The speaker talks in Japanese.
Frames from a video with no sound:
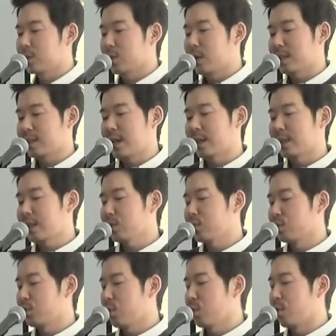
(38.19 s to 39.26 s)
とか酒
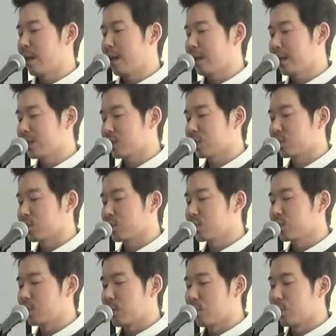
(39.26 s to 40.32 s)
の量を減らすという
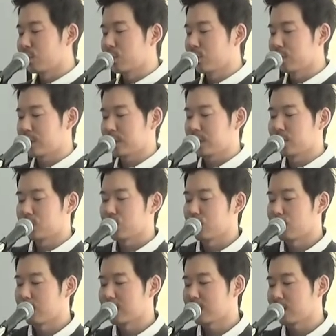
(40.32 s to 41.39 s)
ような目標を立てる人
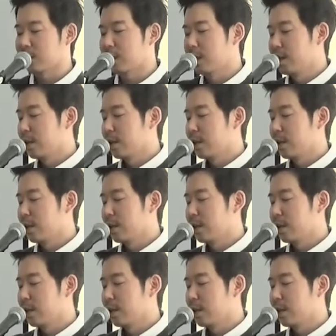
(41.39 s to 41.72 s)
もいます。